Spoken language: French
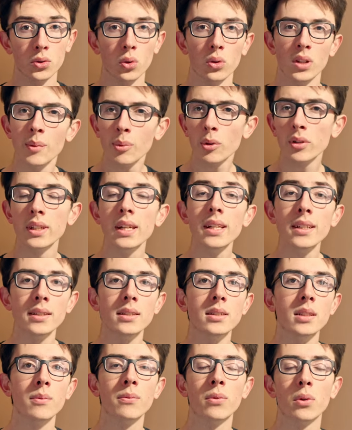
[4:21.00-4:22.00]
Sur n'importe quel
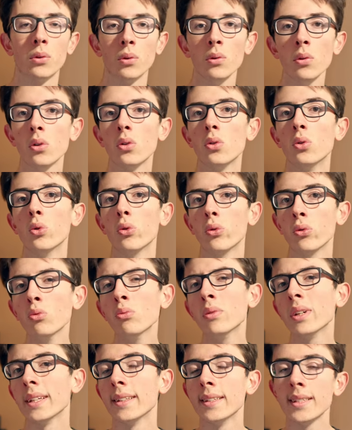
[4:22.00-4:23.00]
système photo, le
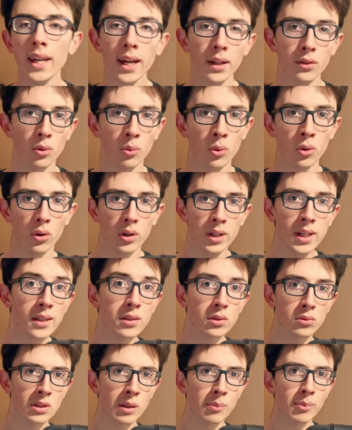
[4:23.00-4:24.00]
zoom est directement relié à
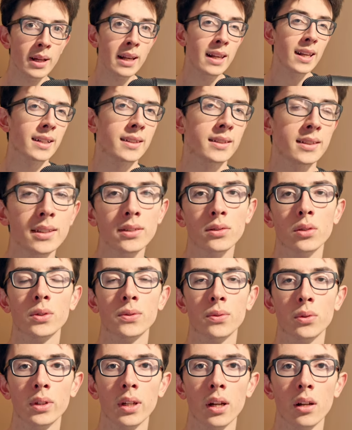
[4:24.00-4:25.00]
ce qu'on appelle la distance
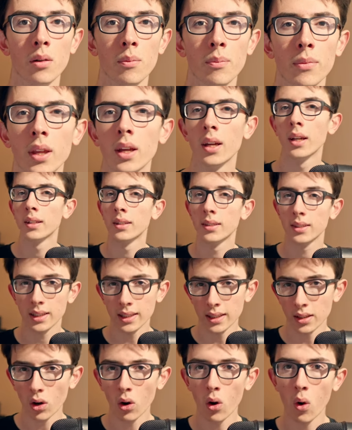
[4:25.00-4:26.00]
focale, ce
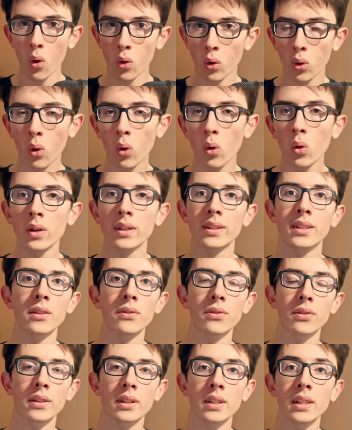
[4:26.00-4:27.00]
qui en gros
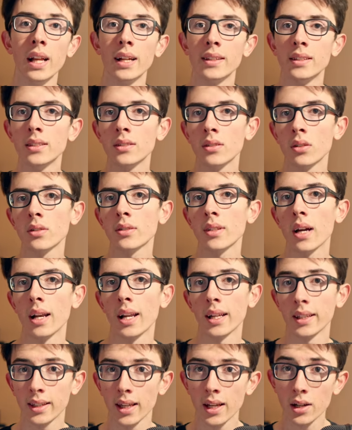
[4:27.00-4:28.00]
définit la distance à
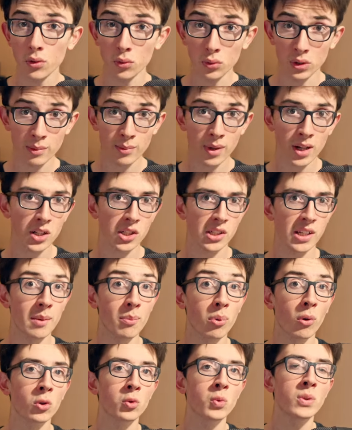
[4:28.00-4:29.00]
laquelle une image est
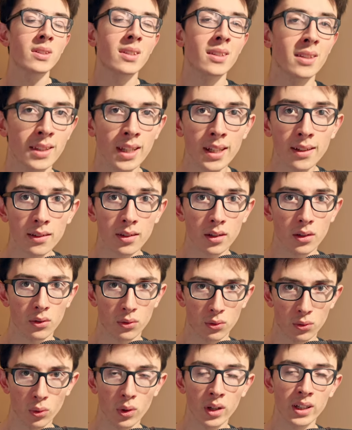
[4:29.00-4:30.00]
produite nette
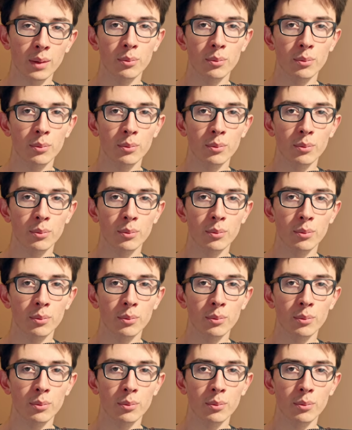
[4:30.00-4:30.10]
sur un